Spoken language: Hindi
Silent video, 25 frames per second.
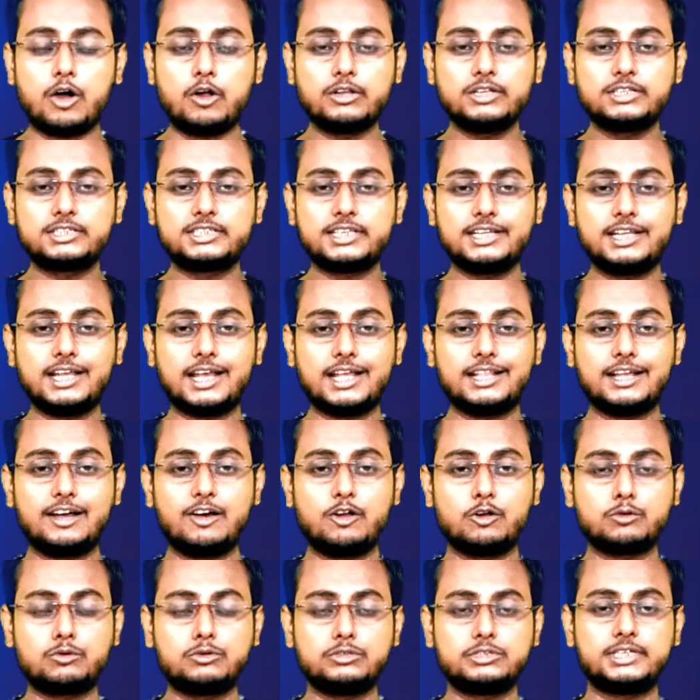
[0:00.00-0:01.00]
और इससे ज़्यादा
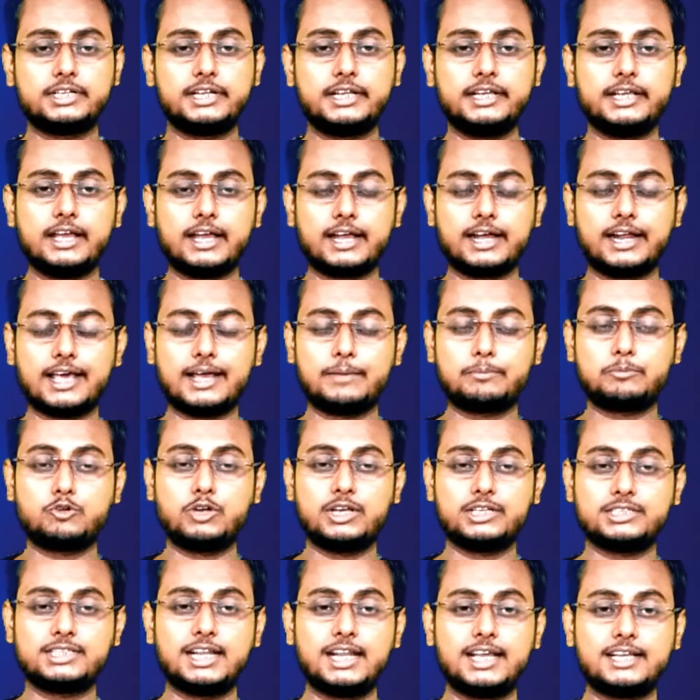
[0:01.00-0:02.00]
और कुछ नहीं अगर
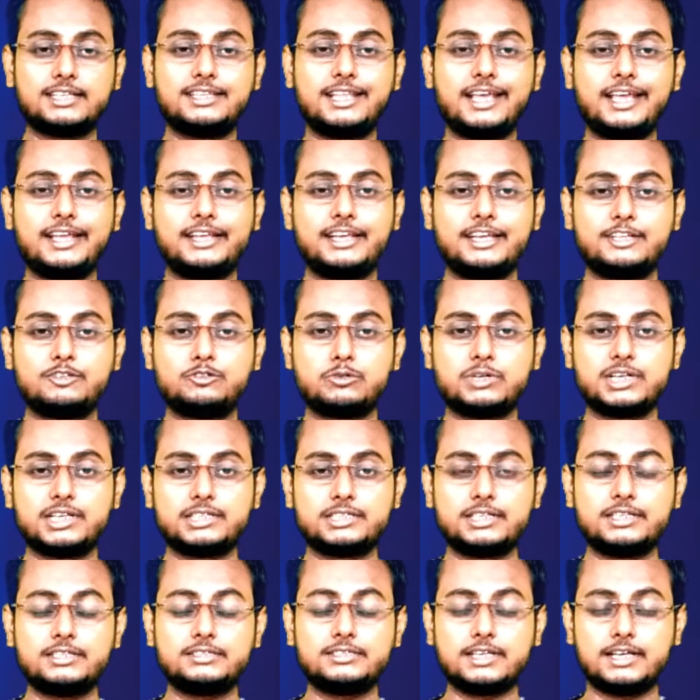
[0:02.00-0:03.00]
आपको ऐसा लगता है कि
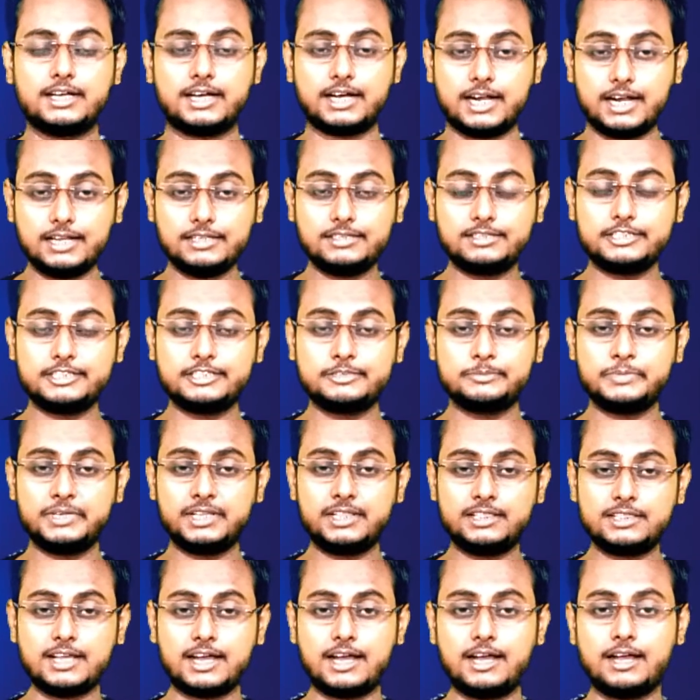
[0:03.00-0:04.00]
एजुकेशन से हर चीज़
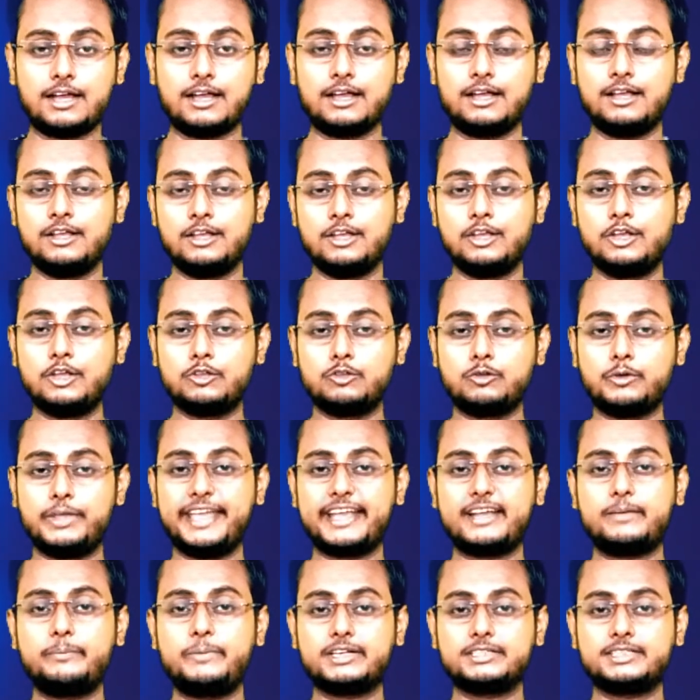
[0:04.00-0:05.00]
मिलता है तो
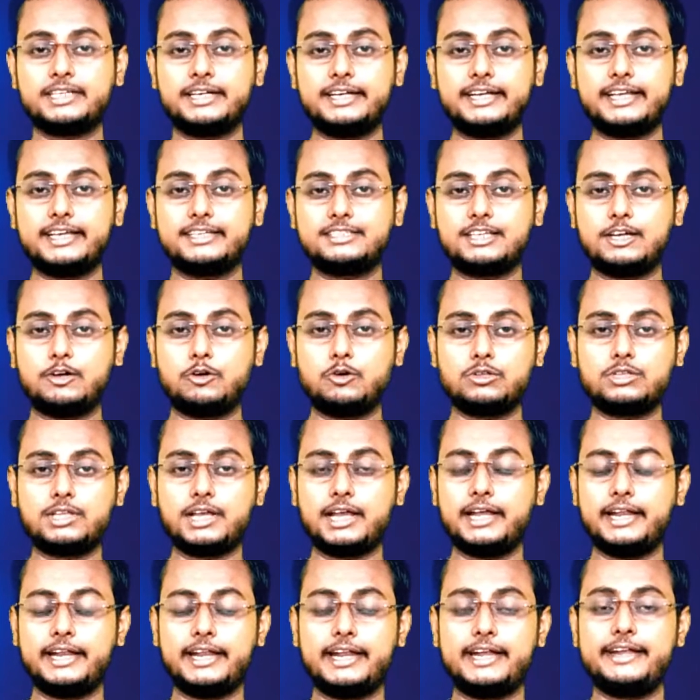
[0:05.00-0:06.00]
एक परसेंट ऐसा
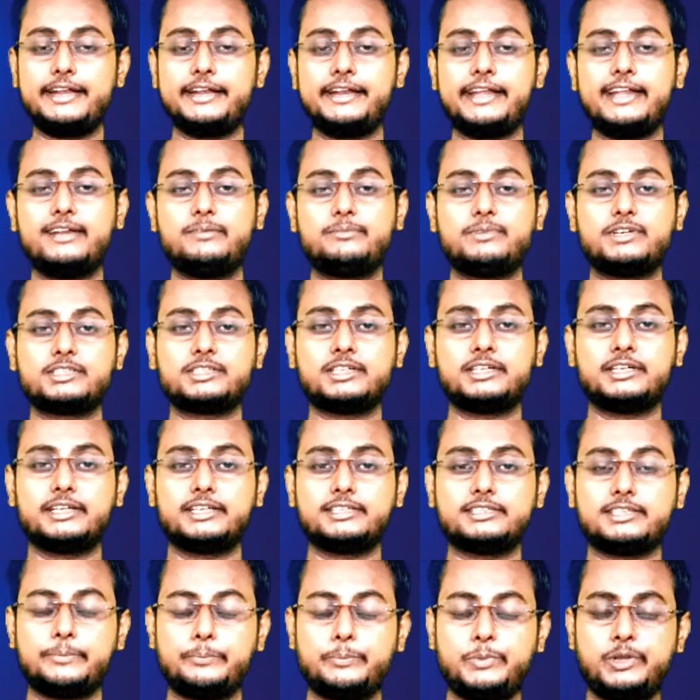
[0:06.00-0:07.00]
होता है नाइन्टी नाइन परसेंट
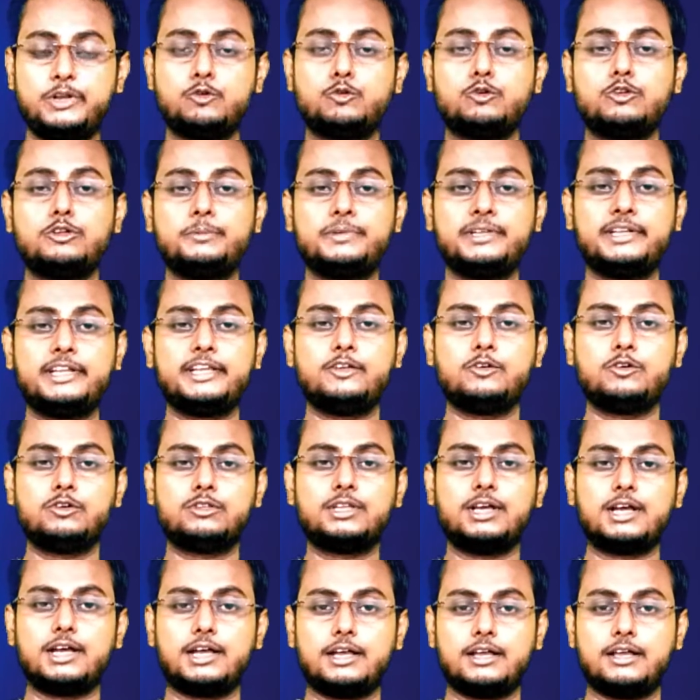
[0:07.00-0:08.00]
ऐसा बिल्कुल भी नहीं
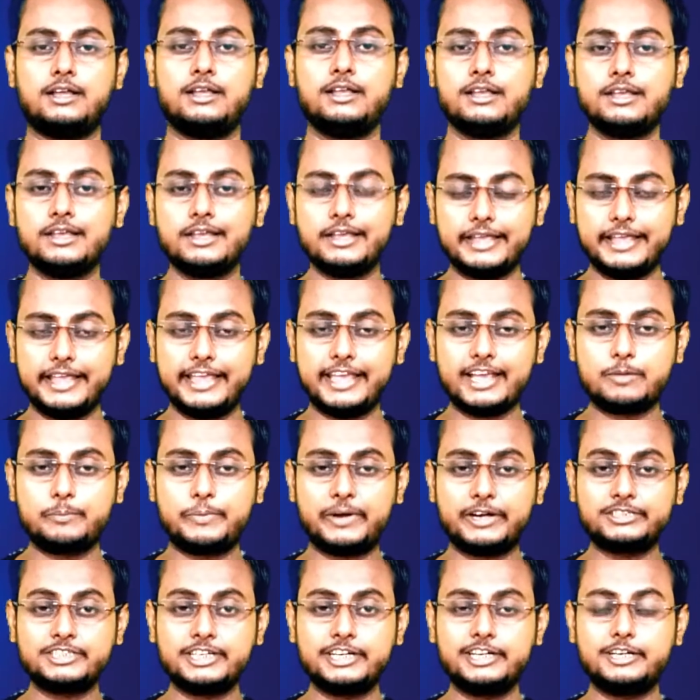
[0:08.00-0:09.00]
होता है एक
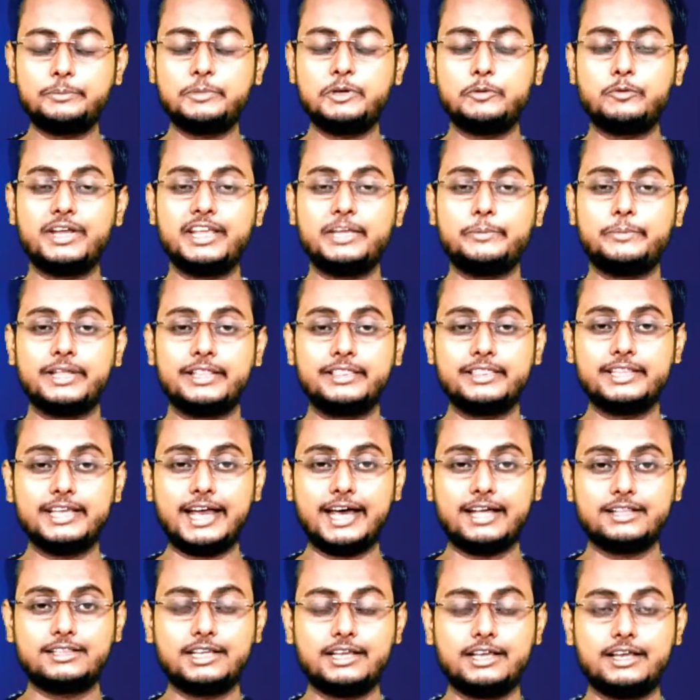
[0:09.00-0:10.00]
परसेंट में वही बंदे
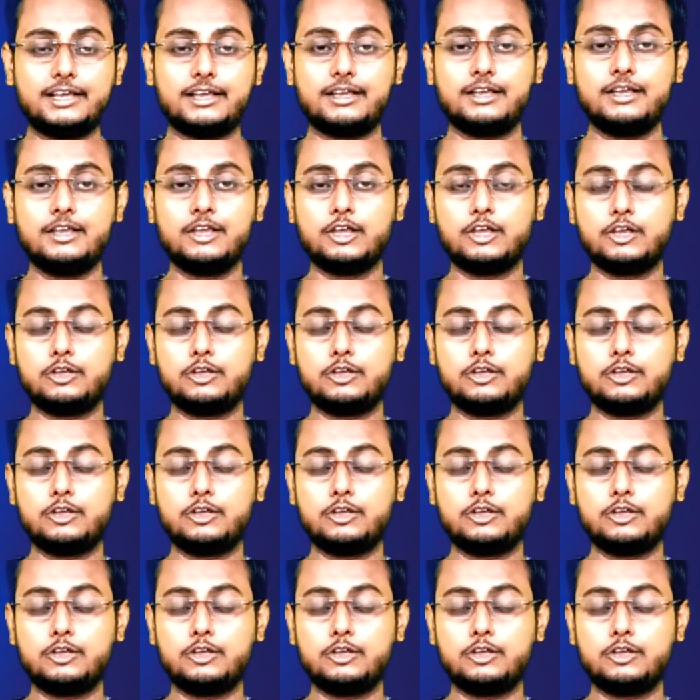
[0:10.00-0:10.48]
आते हैं